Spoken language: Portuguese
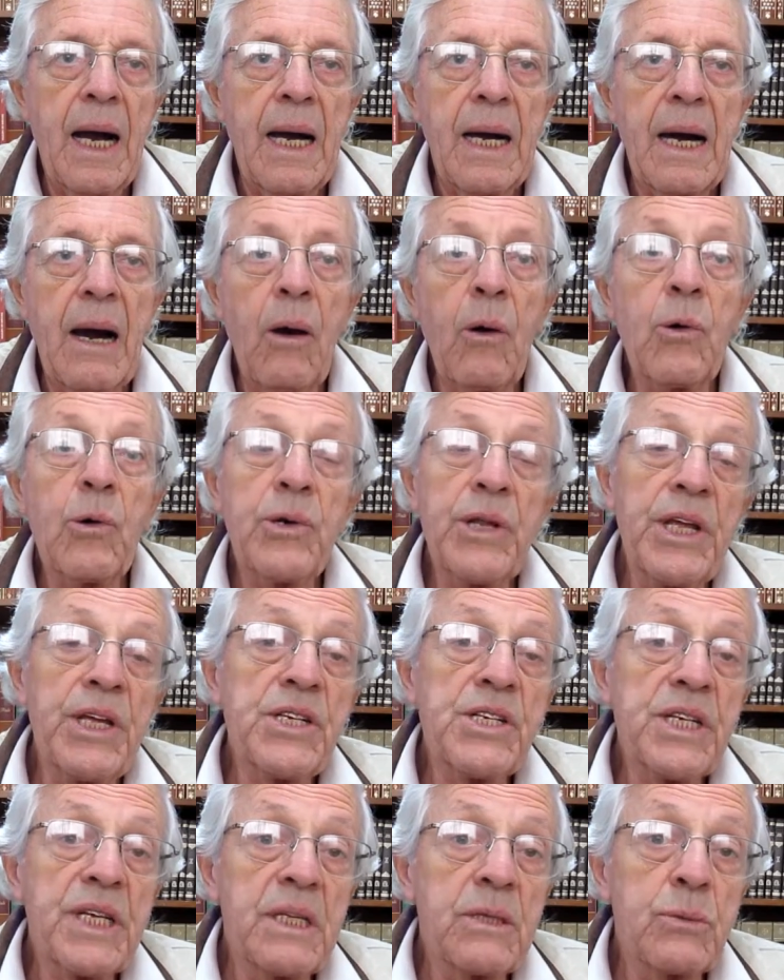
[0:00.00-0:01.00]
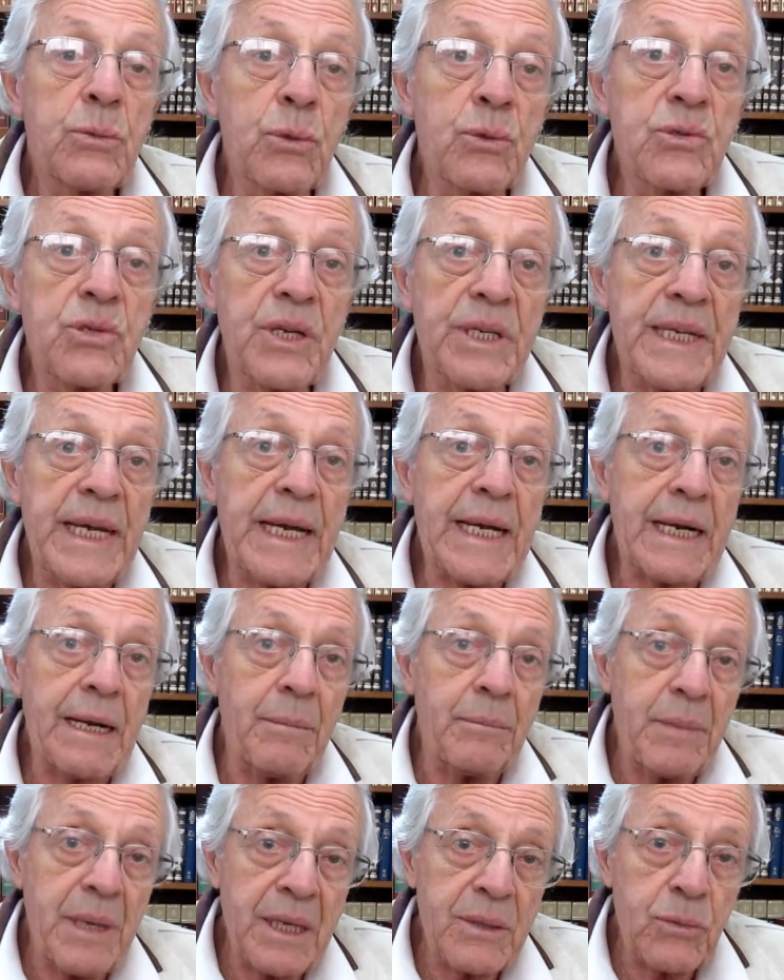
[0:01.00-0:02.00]
A origem dos
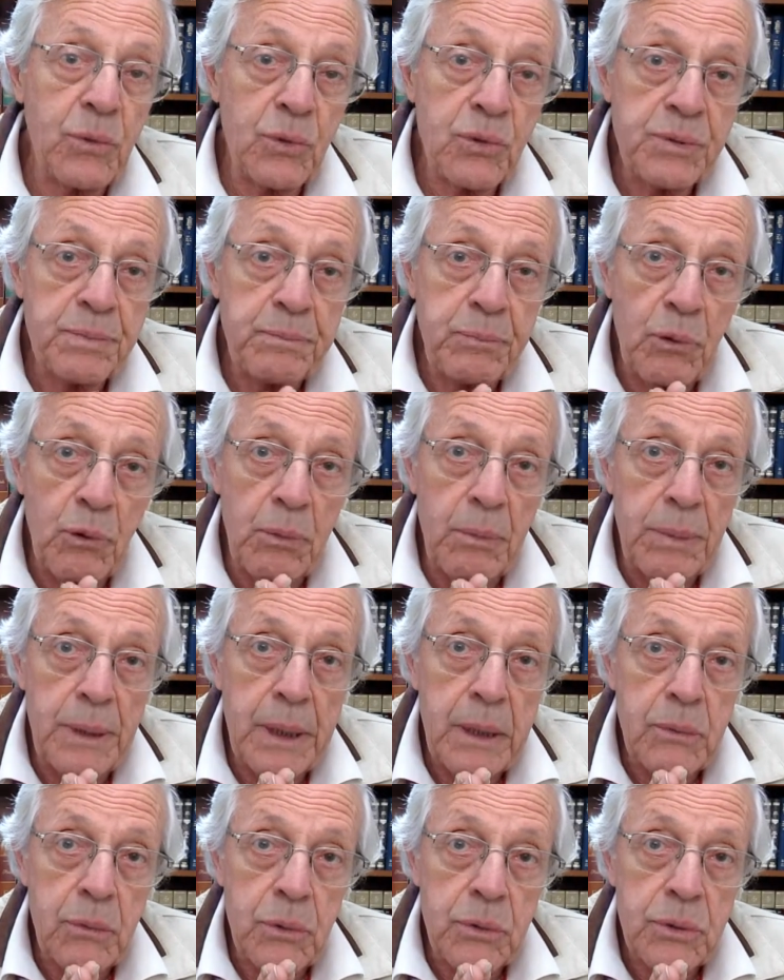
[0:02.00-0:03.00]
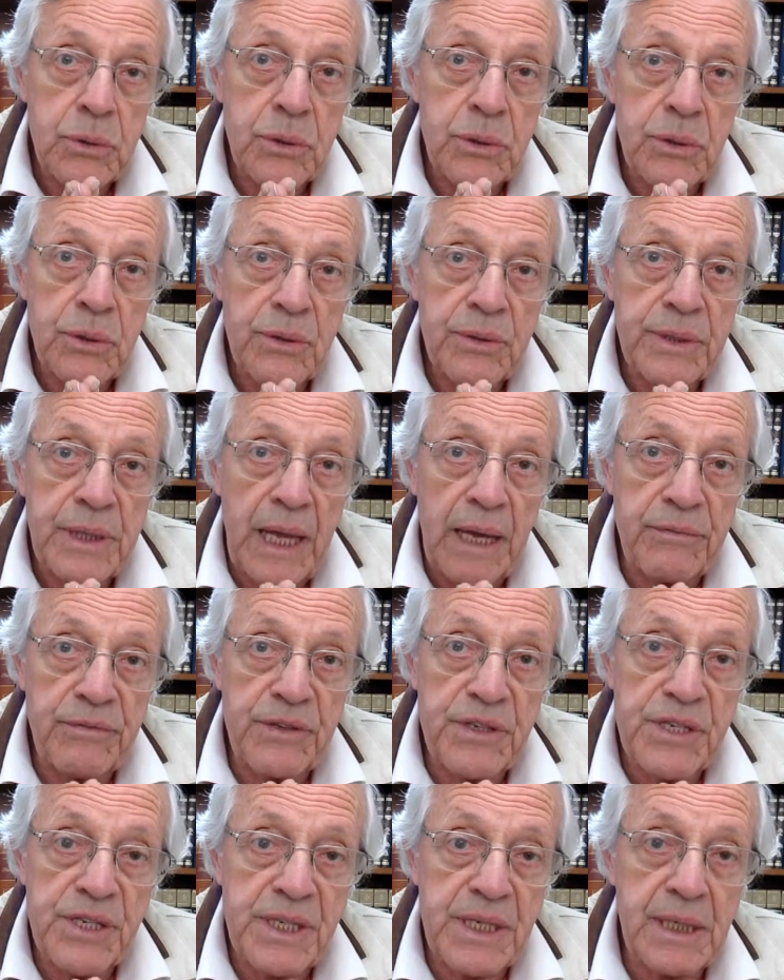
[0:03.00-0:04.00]
regramentos públicos
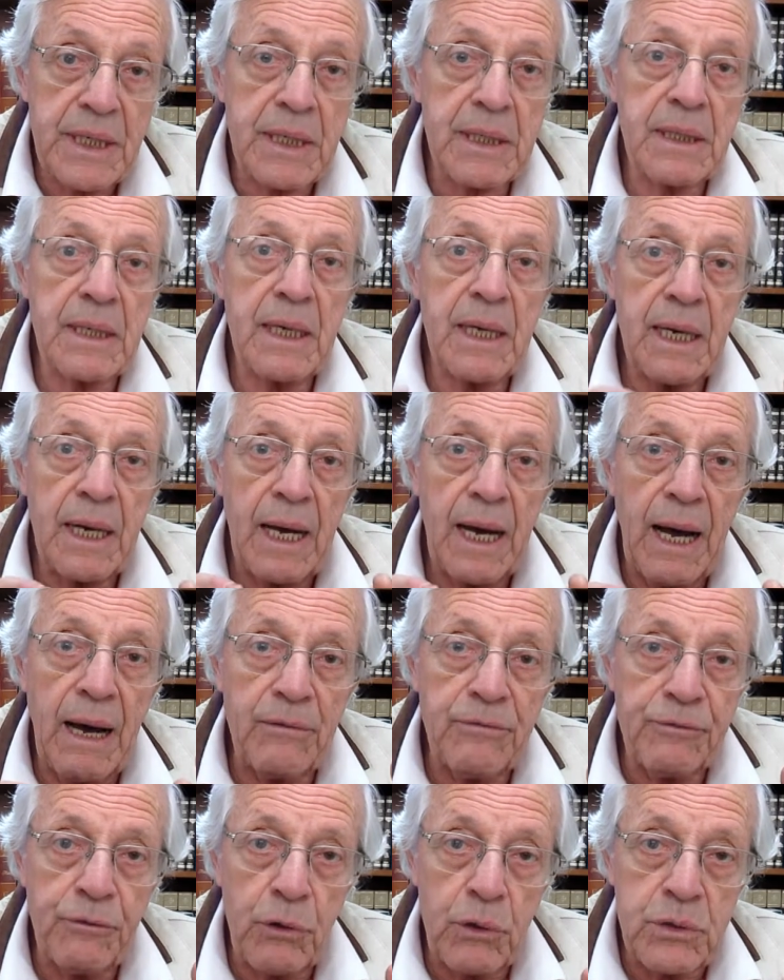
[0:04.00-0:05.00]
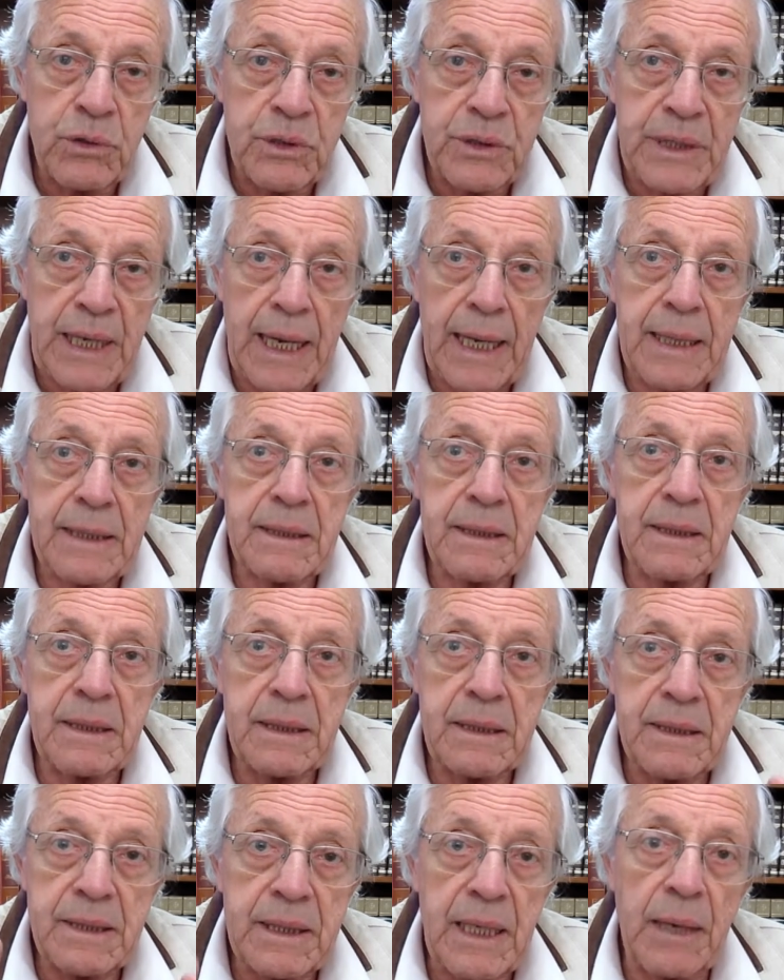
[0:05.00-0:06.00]
deve ser a
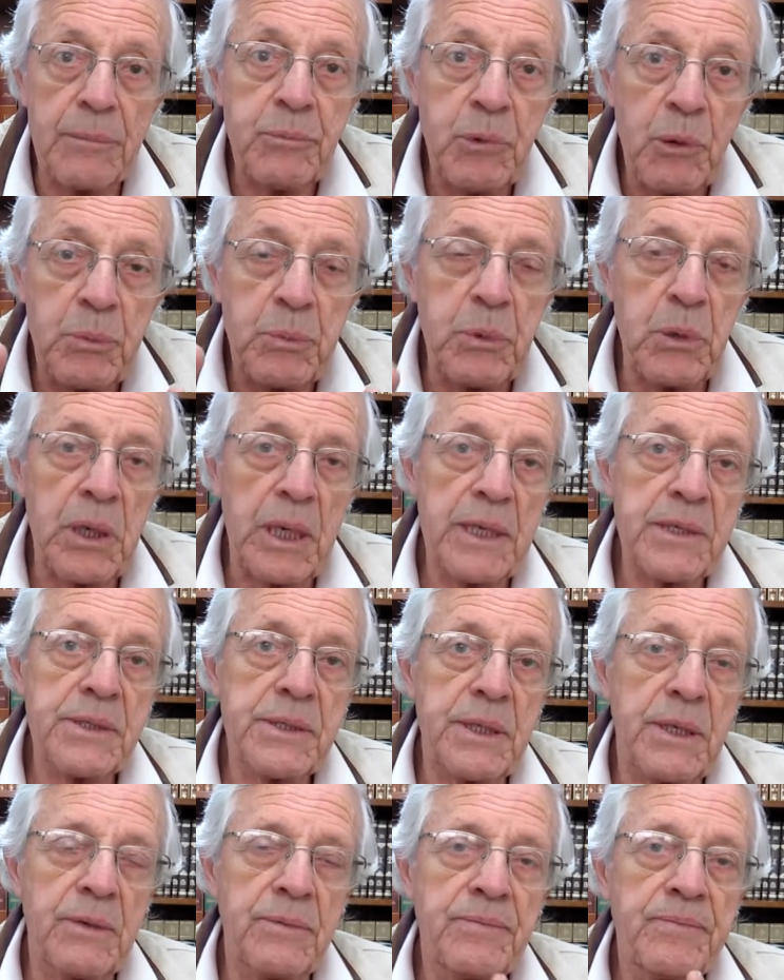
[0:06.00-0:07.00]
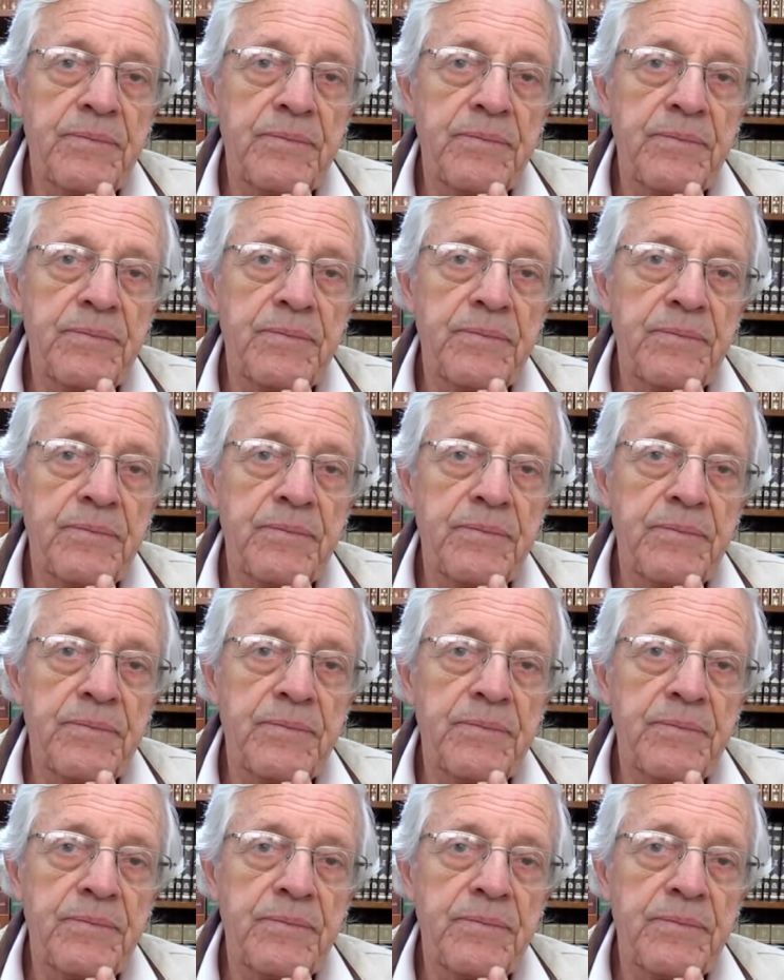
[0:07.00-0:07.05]
vontade da população.